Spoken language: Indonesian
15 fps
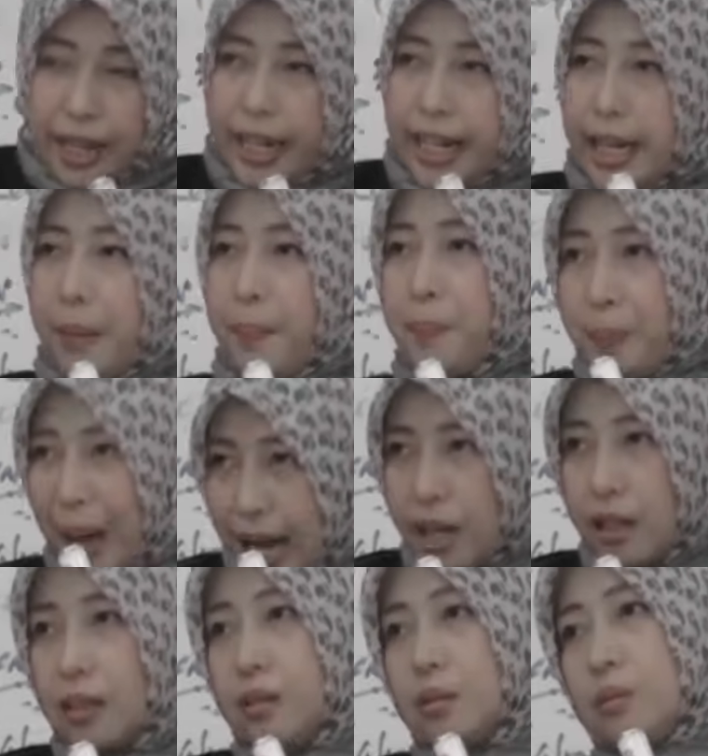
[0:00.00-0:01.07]
bilang gini,
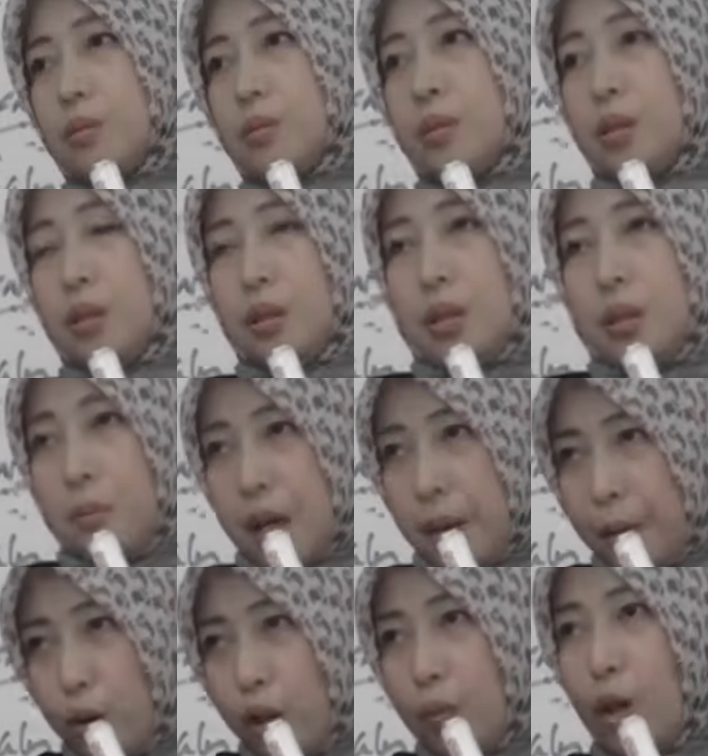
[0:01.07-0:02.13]
Pak,
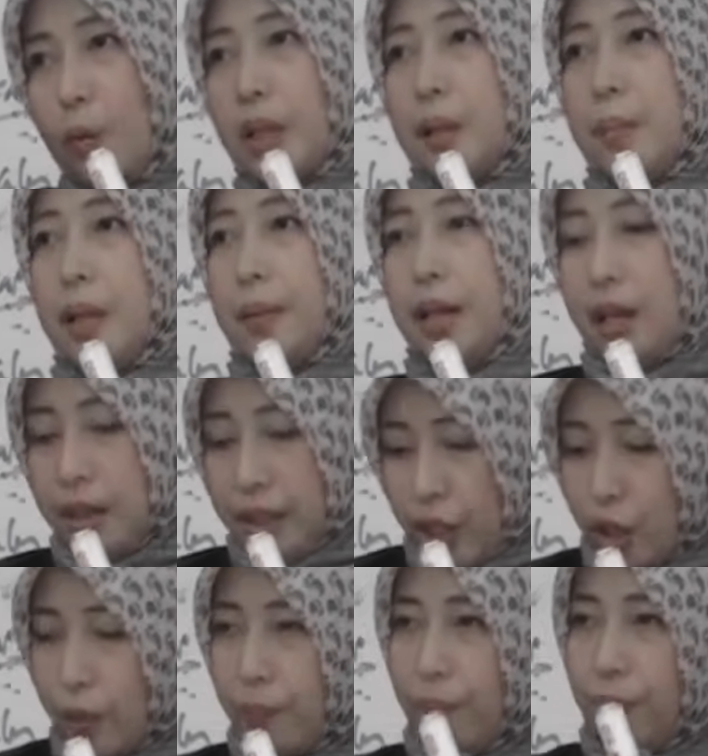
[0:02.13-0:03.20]
Bapak udah berobat kemana-mana.
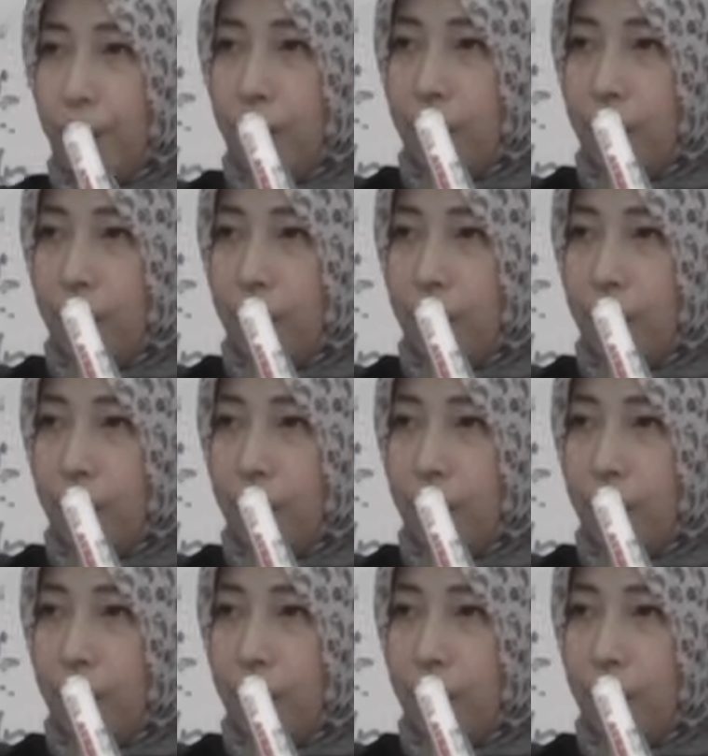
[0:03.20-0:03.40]
Yuk